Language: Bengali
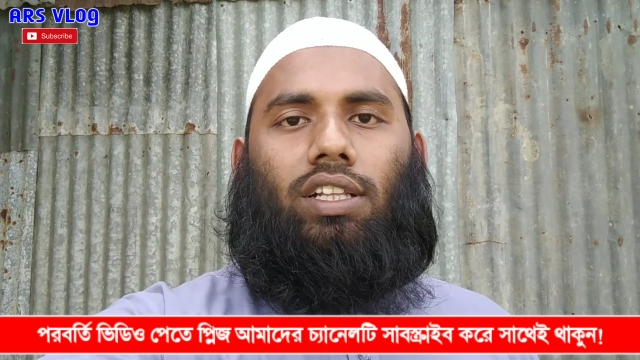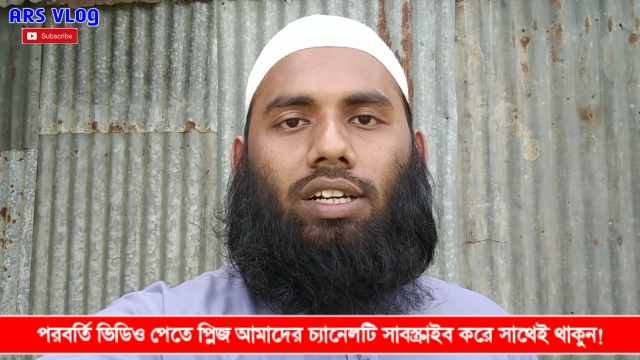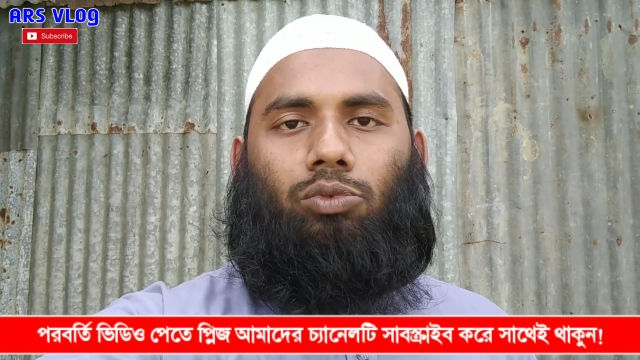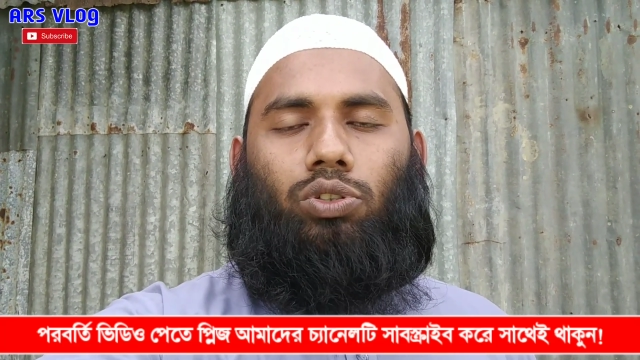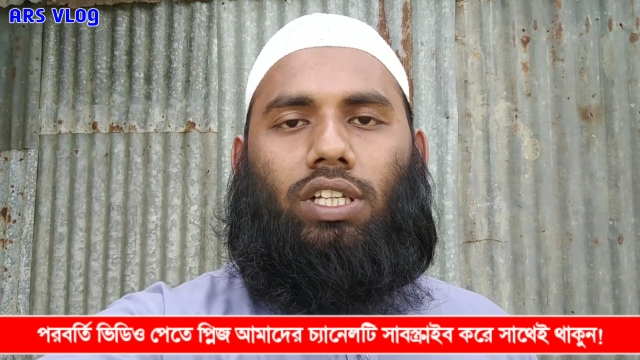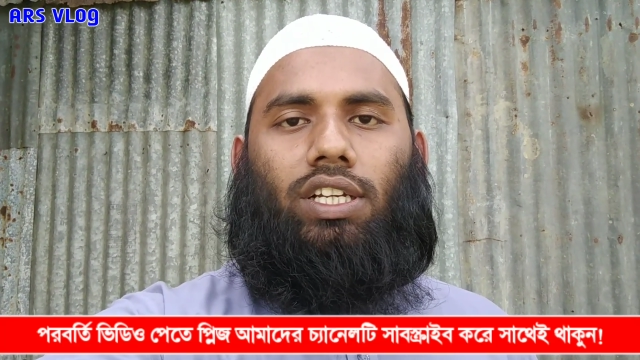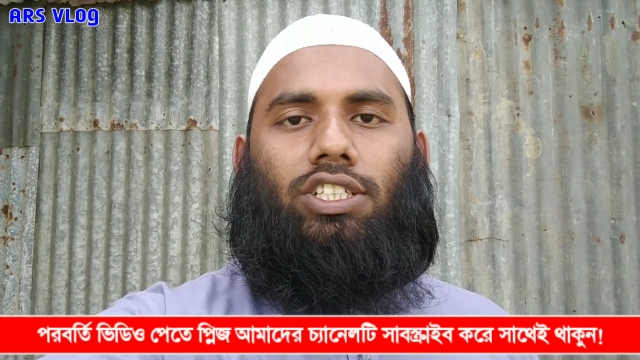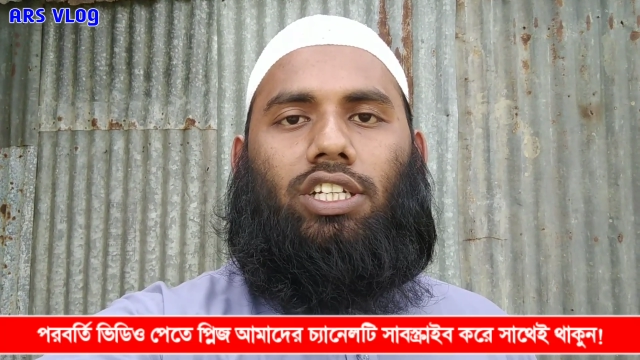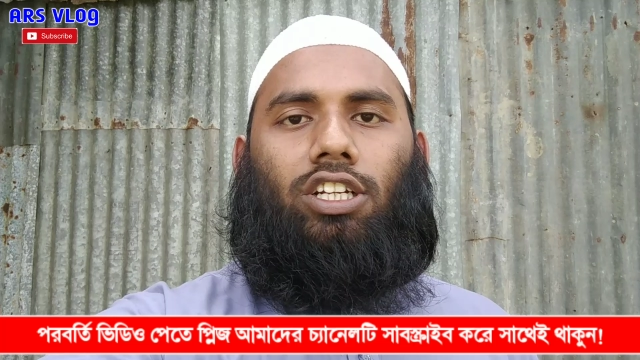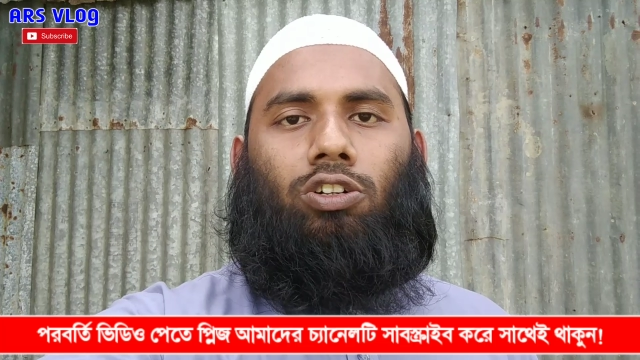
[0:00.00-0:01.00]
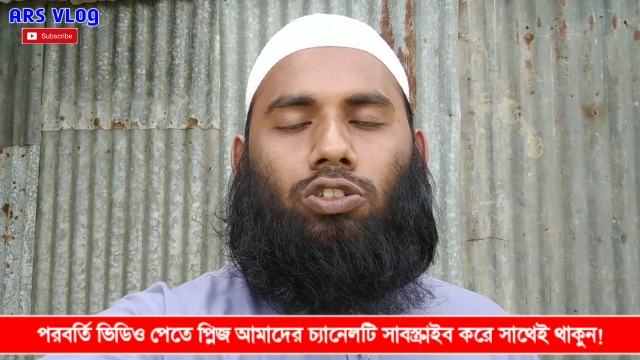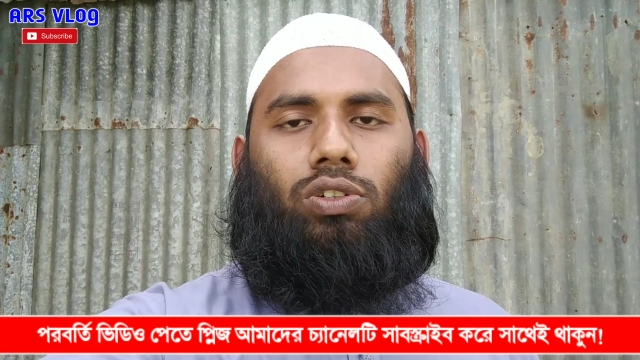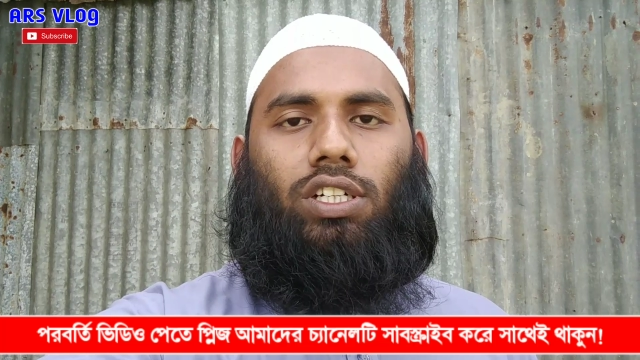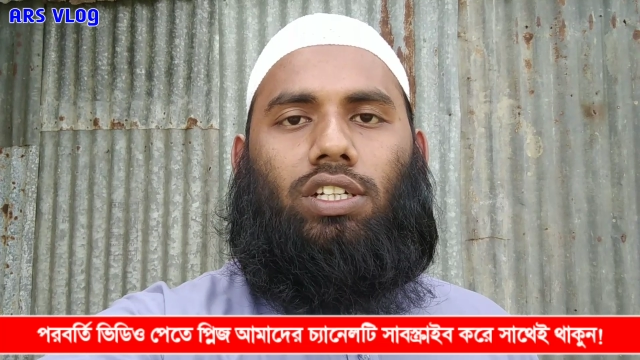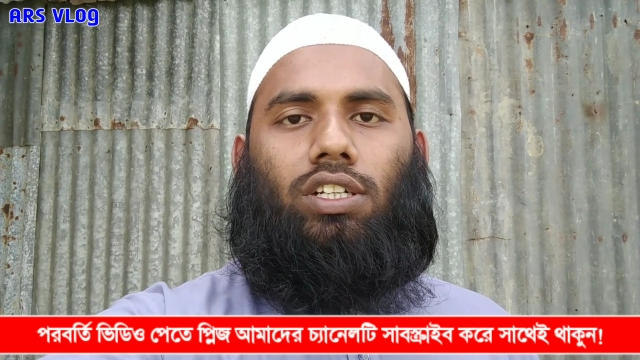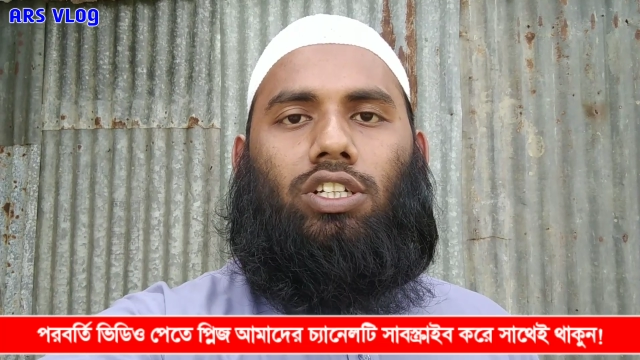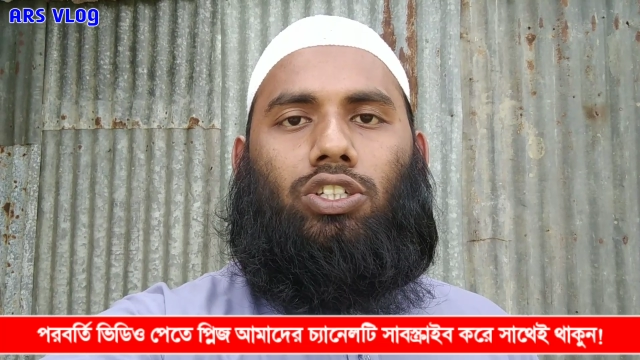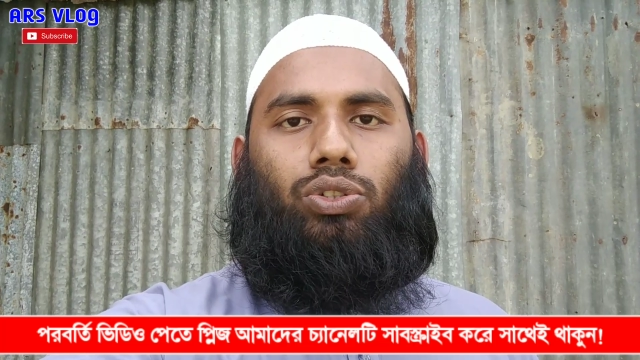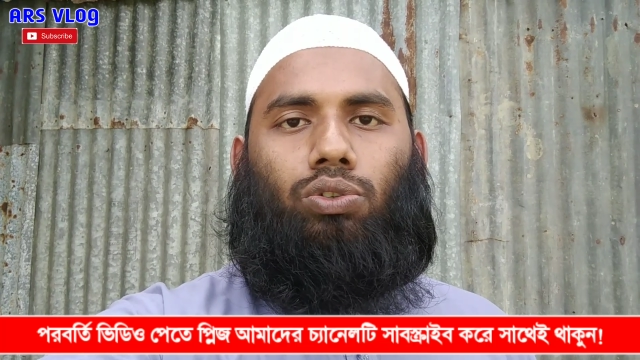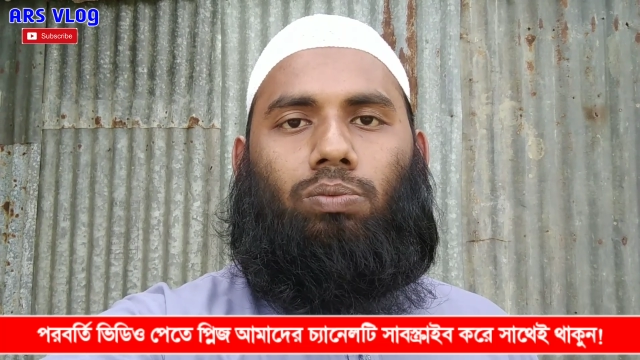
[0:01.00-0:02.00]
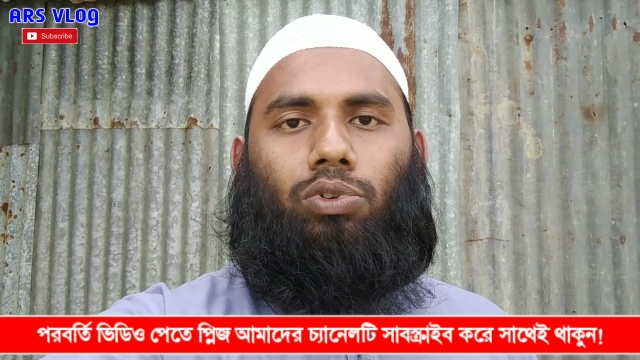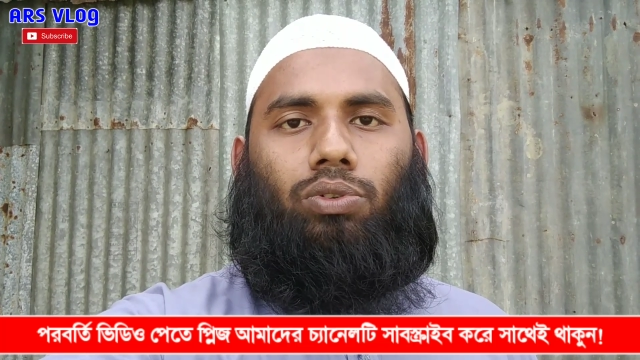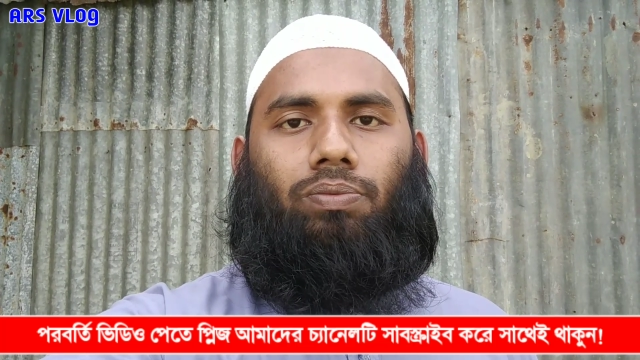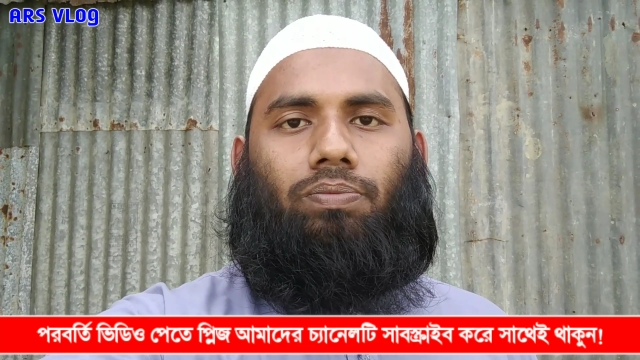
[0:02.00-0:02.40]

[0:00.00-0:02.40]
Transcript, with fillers: তার মুখ থেকে সেই ঘোষণাটি শুনব